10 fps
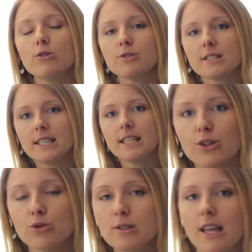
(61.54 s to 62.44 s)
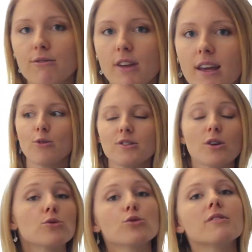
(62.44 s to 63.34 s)
le style gustavien, on
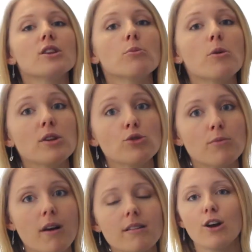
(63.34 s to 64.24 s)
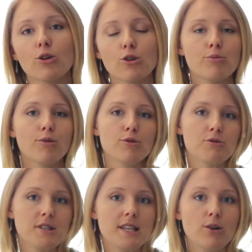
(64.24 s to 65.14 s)
y retrouve énormément de blanc, alors que pour
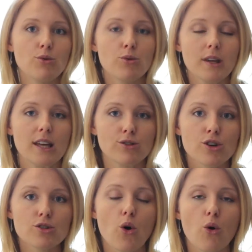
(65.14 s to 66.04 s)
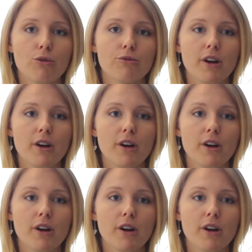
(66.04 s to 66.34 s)
le style Louis XIV, on